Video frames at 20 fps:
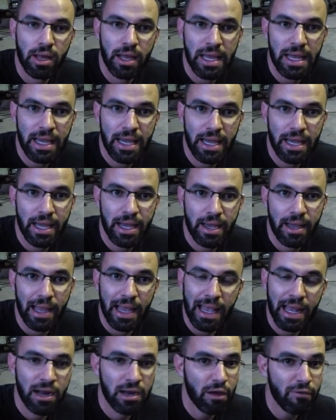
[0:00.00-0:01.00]
é,
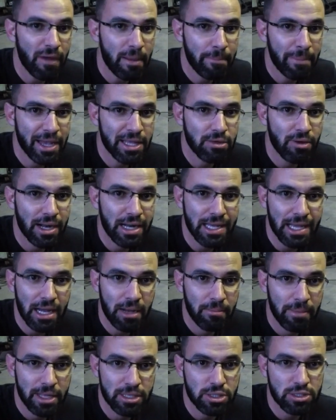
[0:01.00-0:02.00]
ele não vai perder o
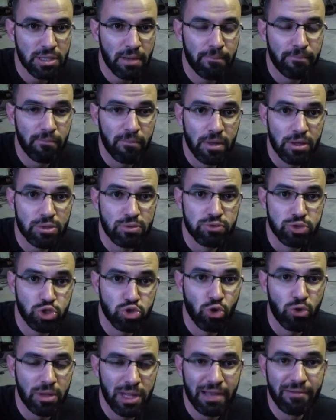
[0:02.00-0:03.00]
alinhamento se
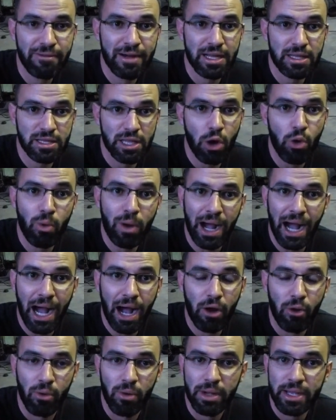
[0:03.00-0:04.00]
você levantar o
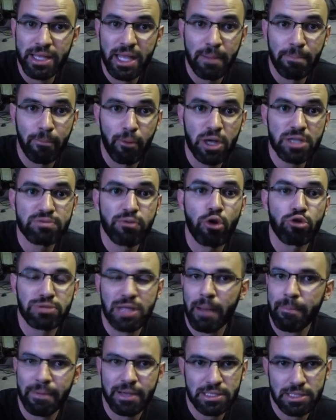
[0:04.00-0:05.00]
carro e depois
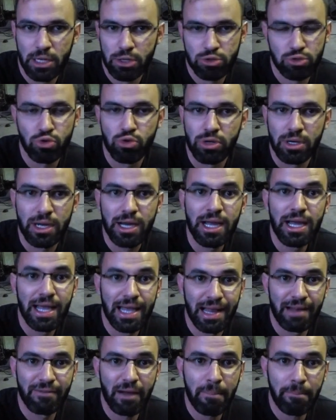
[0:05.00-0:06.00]
voltar para essa altura.
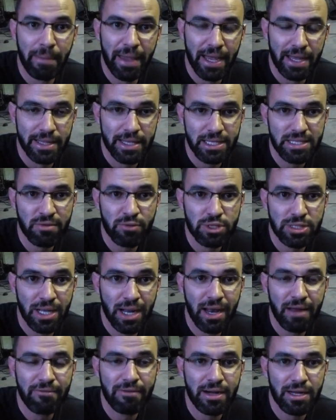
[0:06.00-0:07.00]
Ele vai perder se
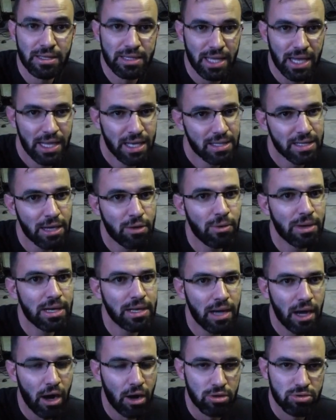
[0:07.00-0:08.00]
você levantar e andar com
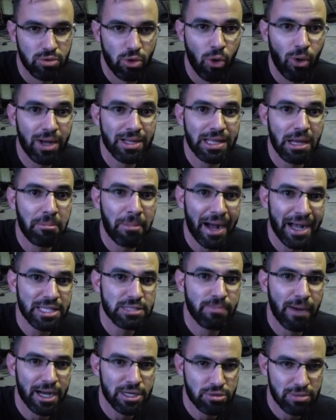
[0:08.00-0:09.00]
ele alto, ou andar
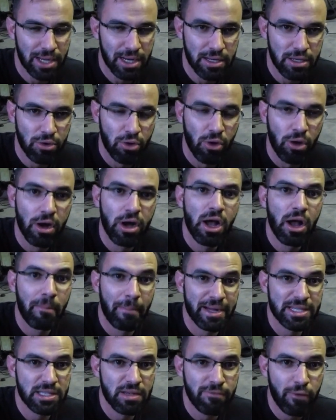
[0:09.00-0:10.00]
mais baixo do que alinhou.
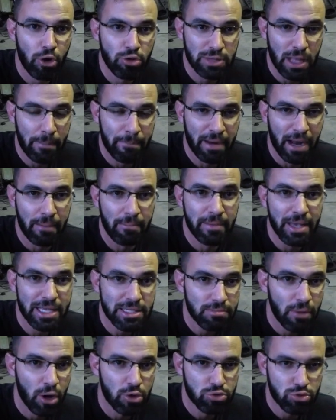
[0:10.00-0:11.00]
Mas se voltar para a
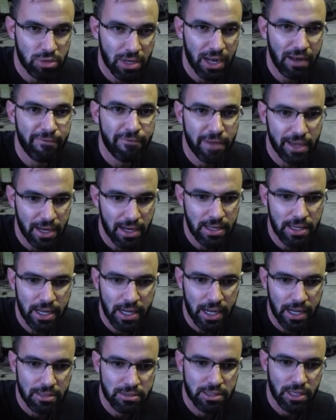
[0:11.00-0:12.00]
mesma altura, ele fica
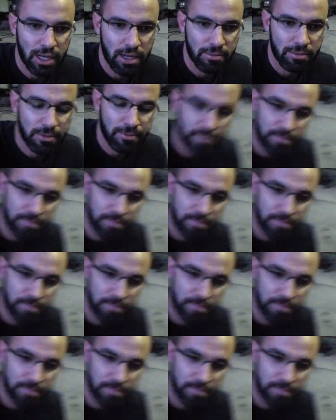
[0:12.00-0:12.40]
alinhado, sabe?